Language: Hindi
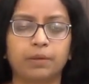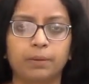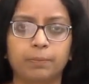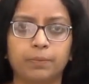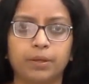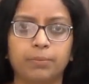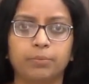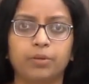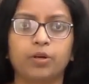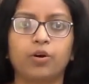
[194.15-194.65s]

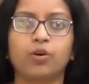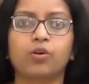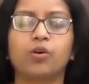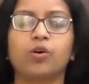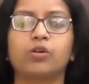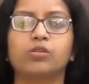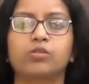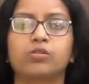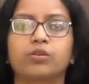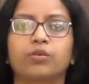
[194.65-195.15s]
पेपर में और
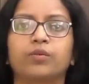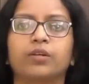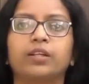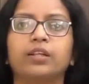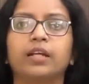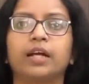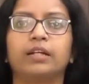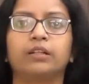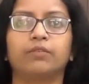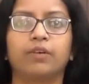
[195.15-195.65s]
ऑल्सो
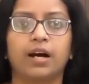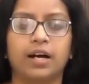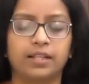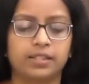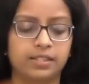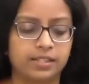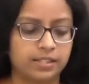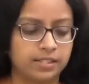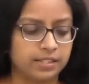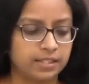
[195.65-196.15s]
इन
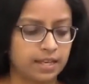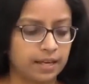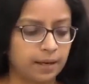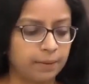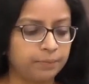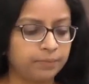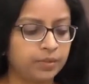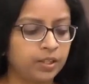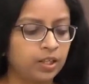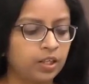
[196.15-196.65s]
एडवांस एग्जाम